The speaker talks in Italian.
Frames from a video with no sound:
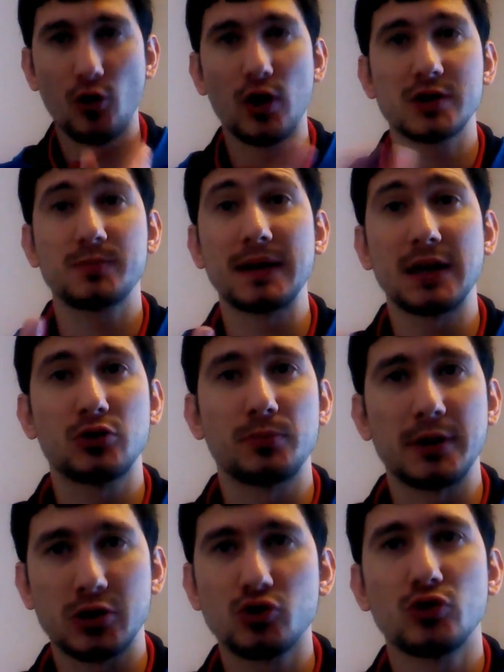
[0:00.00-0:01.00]
o ha sbagliato
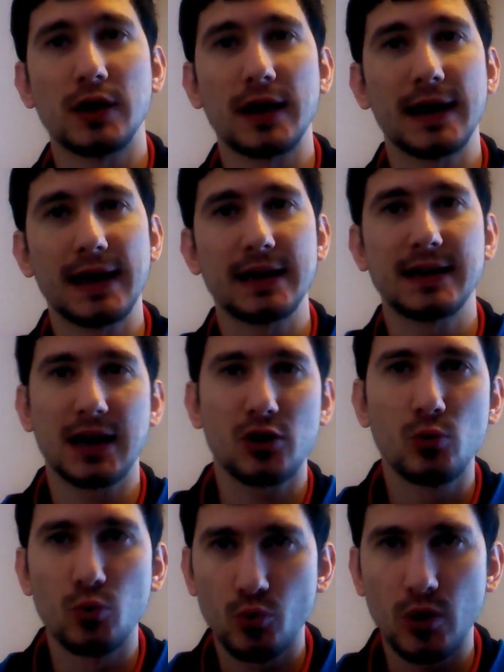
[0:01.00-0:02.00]
persona ed è
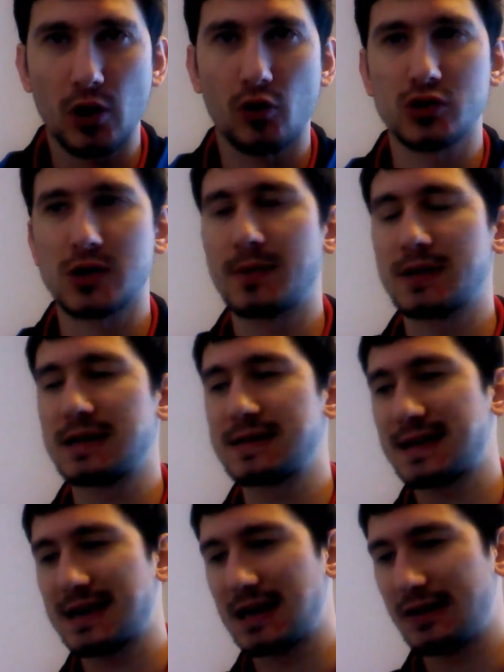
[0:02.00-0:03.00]
comunque una cosa
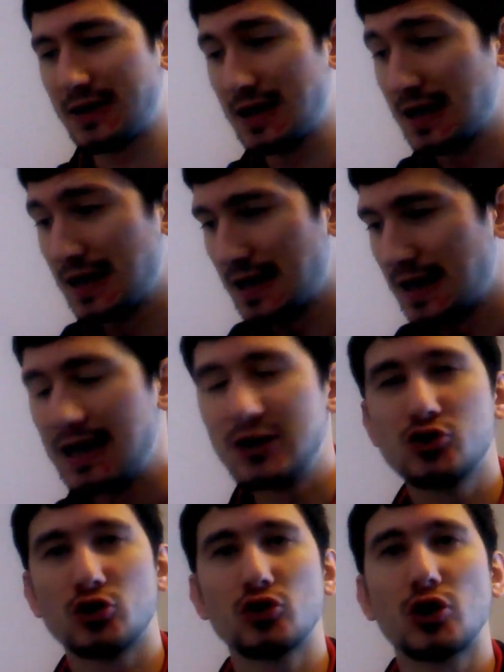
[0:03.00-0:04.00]
abbastanza grave.
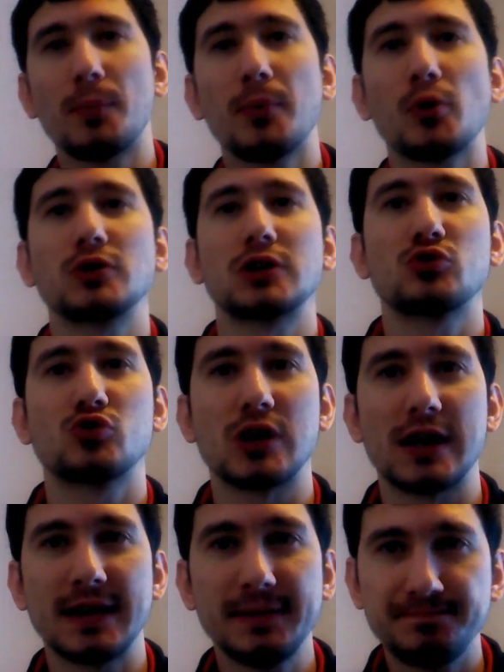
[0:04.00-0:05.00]
Il giorno dopo cosa
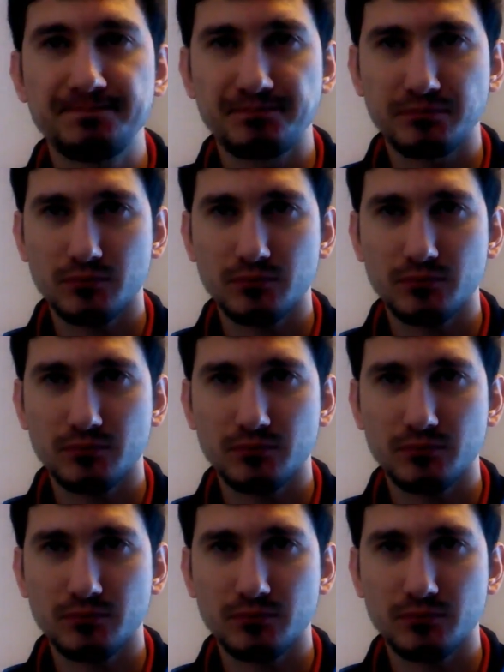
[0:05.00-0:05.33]
succede?